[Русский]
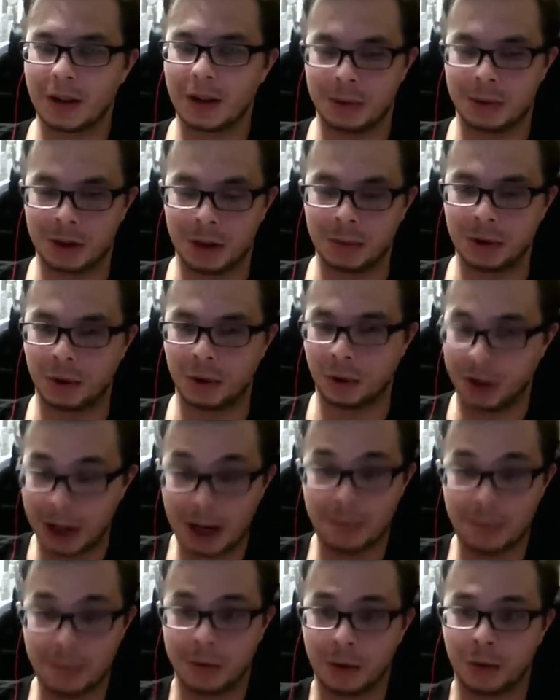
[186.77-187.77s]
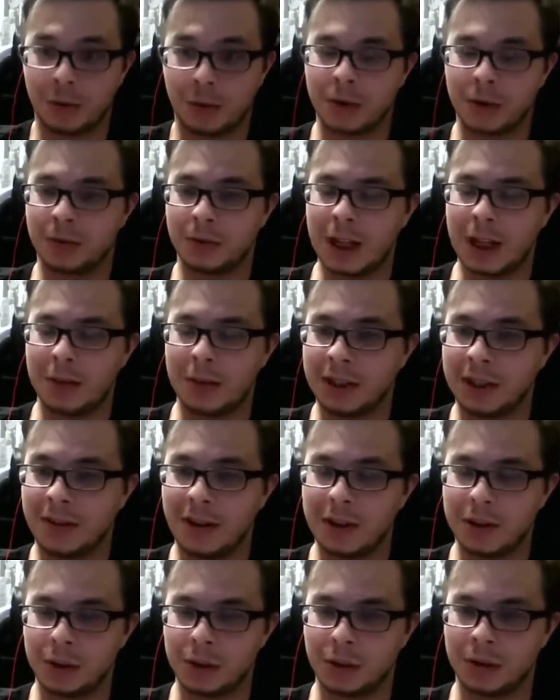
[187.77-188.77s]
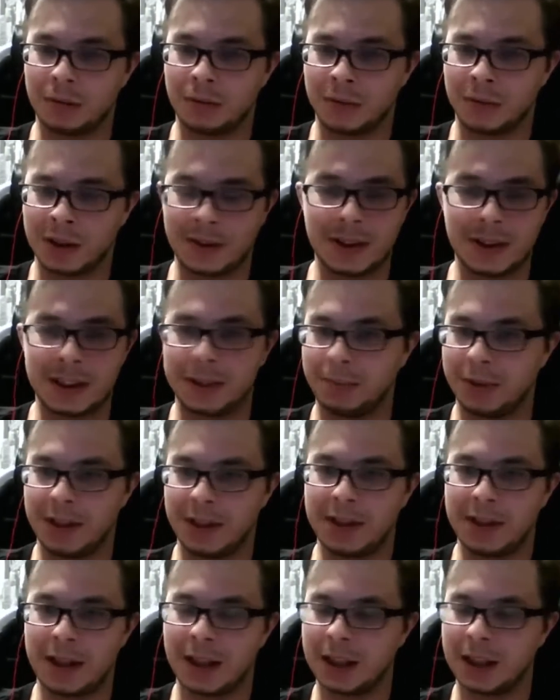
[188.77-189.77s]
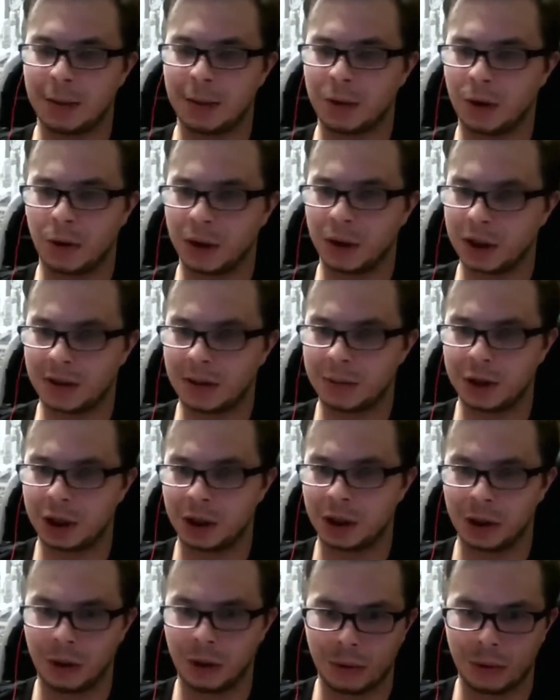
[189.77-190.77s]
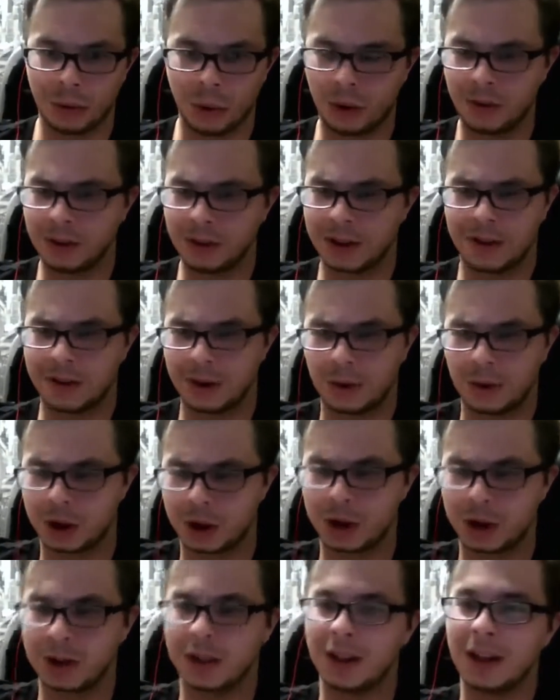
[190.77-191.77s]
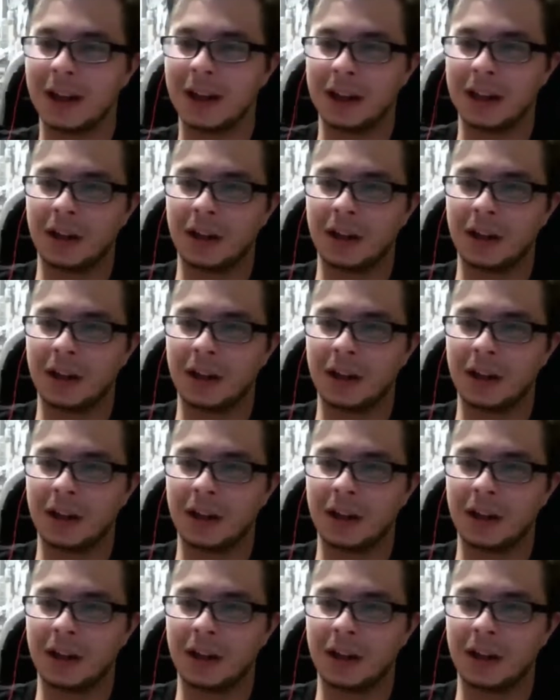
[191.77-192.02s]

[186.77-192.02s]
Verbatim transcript: потом такой, я беру, вот там диван стоит 250, там какой-то вообще новый, навороченный,